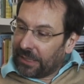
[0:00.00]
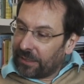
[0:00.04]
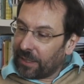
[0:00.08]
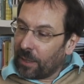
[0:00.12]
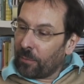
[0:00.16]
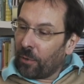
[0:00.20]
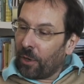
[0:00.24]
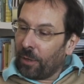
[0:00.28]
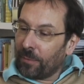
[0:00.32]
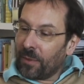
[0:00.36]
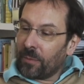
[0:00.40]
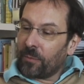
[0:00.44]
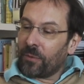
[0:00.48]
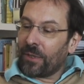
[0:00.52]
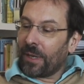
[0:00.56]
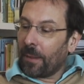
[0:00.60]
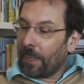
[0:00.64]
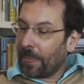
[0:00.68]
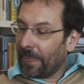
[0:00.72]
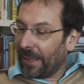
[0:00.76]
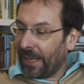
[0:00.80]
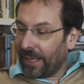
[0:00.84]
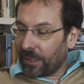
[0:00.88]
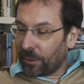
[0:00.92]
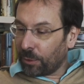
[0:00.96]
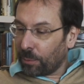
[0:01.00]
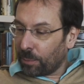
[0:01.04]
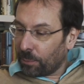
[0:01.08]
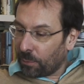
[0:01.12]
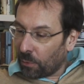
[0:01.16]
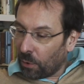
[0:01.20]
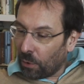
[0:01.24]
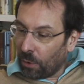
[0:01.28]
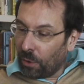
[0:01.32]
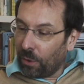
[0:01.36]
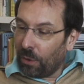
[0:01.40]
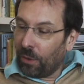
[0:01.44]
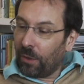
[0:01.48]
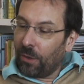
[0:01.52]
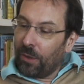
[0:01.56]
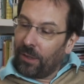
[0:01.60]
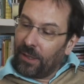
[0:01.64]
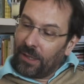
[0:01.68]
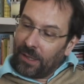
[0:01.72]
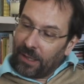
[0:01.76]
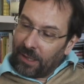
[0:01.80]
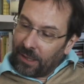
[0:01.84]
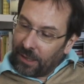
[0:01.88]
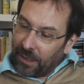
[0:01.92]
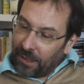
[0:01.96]
c'est ça le premier point. Être pro
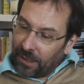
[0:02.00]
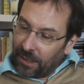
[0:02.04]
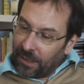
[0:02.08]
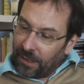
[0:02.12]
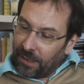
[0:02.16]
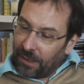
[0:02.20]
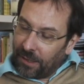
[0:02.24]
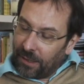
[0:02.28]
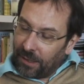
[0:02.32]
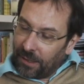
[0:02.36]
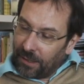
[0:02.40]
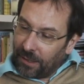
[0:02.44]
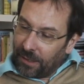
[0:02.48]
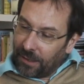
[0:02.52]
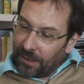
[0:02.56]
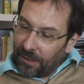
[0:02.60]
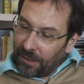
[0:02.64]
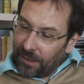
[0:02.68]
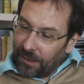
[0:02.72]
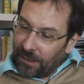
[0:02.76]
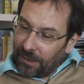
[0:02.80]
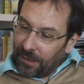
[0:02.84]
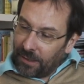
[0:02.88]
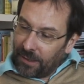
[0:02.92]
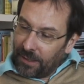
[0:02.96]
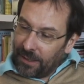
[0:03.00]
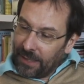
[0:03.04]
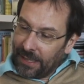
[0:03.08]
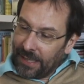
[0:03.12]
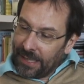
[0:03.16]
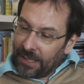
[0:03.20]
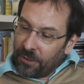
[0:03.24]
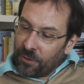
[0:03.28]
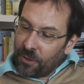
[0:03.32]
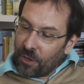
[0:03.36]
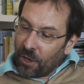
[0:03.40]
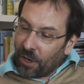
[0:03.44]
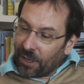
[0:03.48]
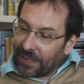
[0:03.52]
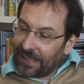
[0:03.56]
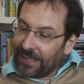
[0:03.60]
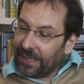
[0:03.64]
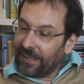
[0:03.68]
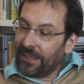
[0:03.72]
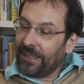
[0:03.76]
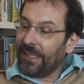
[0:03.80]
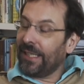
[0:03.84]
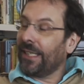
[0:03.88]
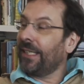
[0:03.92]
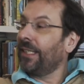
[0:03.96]
euh, et ne
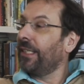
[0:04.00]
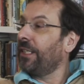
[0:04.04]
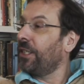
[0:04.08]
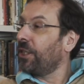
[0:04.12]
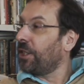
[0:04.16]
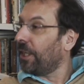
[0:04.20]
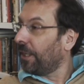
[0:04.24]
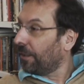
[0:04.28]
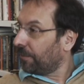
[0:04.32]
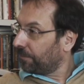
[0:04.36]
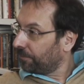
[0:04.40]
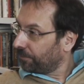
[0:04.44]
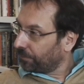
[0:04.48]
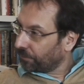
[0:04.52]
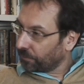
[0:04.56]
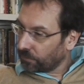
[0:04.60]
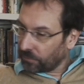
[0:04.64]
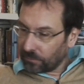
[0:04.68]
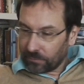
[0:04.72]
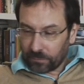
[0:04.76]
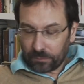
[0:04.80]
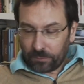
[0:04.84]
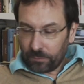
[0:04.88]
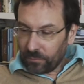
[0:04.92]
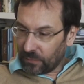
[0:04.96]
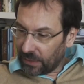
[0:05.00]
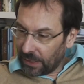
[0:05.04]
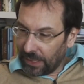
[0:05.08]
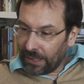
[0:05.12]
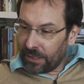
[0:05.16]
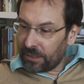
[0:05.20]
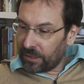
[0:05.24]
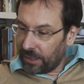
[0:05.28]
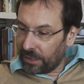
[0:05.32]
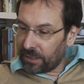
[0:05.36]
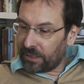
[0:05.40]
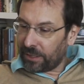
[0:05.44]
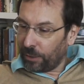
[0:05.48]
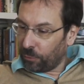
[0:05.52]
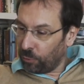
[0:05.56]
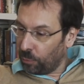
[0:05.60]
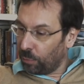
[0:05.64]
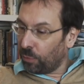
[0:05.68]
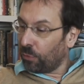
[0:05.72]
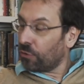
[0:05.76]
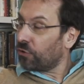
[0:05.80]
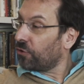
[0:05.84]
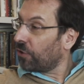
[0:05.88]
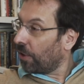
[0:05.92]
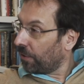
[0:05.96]
rien négliger. Et, c'est du
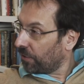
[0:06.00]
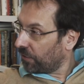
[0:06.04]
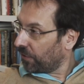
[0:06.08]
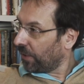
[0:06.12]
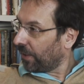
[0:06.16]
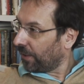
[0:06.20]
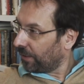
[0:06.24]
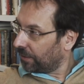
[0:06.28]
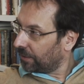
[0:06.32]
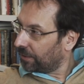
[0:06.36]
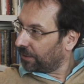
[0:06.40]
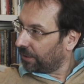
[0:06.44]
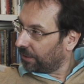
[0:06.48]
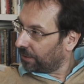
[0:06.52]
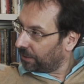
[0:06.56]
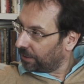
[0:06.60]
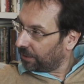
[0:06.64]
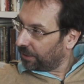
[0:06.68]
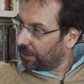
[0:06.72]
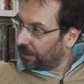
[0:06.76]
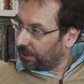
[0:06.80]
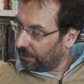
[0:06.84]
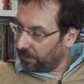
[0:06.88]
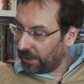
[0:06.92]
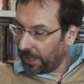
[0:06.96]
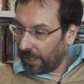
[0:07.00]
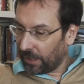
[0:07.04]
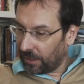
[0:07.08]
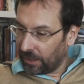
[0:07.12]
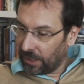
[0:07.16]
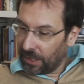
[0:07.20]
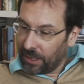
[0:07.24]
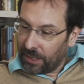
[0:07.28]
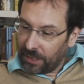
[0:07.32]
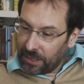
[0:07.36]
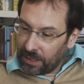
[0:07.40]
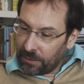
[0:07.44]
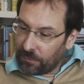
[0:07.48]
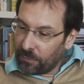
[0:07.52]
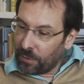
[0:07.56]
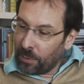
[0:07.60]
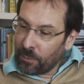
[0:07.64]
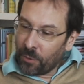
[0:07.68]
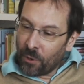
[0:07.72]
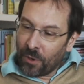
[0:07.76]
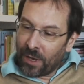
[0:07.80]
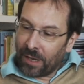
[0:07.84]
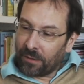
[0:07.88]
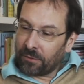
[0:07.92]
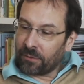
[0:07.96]
bon sens. Hein. Il vaut
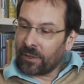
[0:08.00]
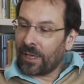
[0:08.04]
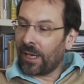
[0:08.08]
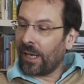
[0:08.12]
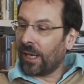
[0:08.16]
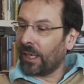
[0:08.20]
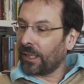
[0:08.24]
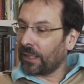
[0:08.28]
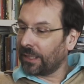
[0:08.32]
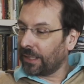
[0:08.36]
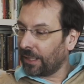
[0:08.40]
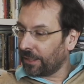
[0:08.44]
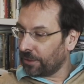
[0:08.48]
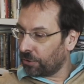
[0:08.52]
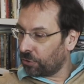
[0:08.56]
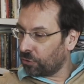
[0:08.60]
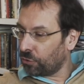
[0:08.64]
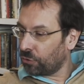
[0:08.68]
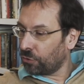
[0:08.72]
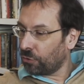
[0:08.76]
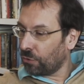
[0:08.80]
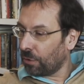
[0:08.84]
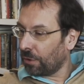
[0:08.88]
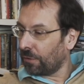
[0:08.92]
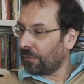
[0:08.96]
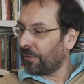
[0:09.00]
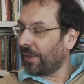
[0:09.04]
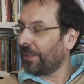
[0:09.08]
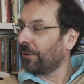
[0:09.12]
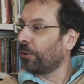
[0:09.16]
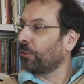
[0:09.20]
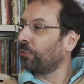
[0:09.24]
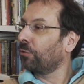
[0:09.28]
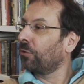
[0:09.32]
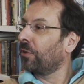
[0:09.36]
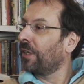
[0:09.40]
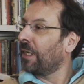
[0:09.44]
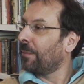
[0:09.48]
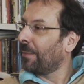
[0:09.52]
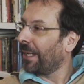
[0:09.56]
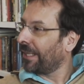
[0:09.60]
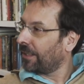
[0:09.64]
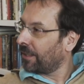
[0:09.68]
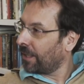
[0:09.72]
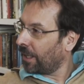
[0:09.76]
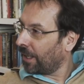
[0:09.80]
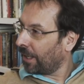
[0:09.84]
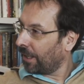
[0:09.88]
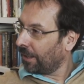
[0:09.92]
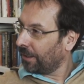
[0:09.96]
mieux avoir 15 sur 20 dans toutes les
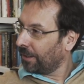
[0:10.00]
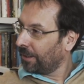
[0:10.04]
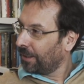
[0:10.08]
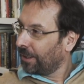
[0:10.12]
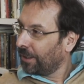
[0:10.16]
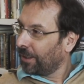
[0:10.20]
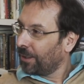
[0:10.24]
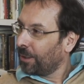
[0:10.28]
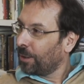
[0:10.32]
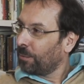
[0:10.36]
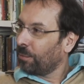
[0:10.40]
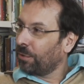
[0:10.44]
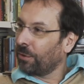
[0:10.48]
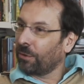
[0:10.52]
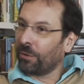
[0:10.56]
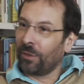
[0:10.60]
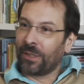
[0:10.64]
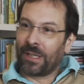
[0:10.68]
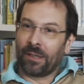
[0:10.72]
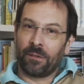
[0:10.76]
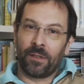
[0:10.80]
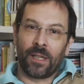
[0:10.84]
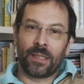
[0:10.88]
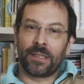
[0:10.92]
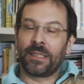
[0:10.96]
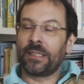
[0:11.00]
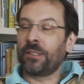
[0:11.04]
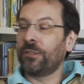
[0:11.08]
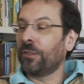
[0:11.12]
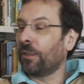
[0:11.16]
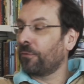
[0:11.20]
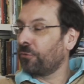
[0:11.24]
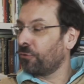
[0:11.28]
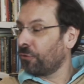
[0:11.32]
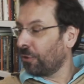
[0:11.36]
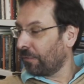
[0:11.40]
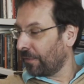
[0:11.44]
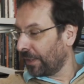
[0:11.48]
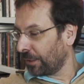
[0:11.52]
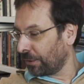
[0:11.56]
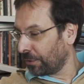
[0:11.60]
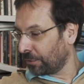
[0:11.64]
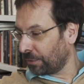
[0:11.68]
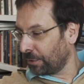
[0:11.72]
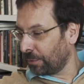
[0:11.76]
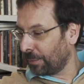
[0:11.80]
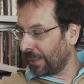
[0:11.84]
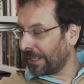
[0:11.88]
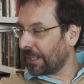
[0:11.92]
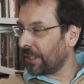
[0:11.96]
matières plutôt qu'avoir 19 sur 20 dans
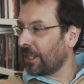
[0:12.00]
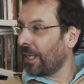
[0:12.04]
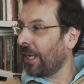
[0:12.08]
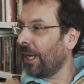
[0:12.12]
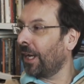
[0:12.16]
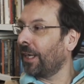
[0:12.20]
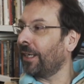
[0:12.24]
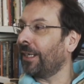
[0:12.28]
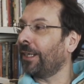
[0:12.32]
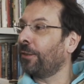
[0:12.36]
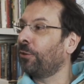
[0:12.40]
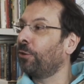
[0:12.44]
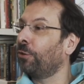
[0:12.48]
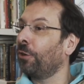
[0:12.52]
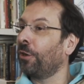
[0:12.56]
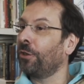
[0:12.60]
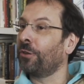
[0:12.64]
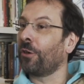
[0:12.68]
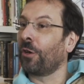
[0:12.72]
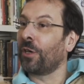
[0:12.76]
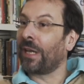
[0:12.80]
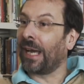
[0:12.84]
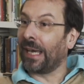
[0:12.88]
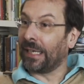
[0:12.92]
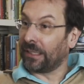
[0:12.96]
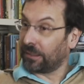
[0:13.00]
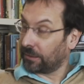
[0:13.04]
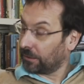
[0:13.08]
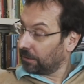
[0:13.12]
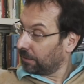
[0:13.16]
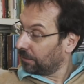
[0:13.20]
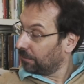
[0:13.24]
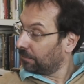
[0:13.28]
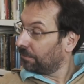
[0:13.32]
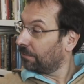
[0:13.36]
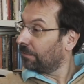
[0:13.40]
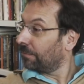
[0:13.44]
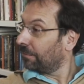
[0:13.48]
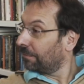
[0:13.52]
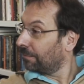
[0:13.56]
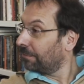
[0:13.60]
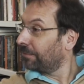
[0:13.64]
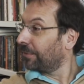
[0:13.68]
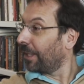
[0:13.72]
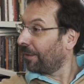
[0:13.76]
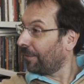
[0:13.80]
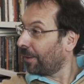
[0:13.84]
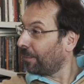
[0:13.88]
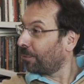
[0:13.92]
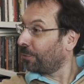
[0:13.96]
une matière et 2 dans le reste.
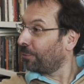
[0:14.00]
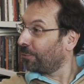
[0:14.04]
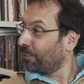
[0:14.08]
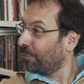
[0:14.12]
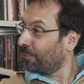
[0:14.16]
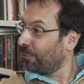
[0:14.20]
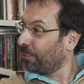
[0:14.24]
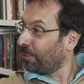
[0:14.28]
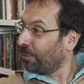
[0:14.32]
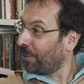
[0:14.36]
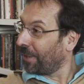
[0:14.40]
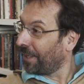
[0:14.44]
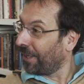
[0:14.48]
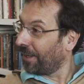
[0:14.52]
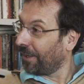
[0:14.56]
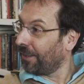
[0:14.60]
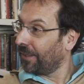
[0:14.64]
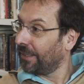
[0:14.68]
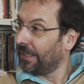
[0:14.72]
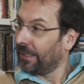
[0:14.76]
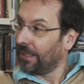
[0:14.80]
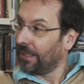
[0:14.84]
Ça va plus vous nuire.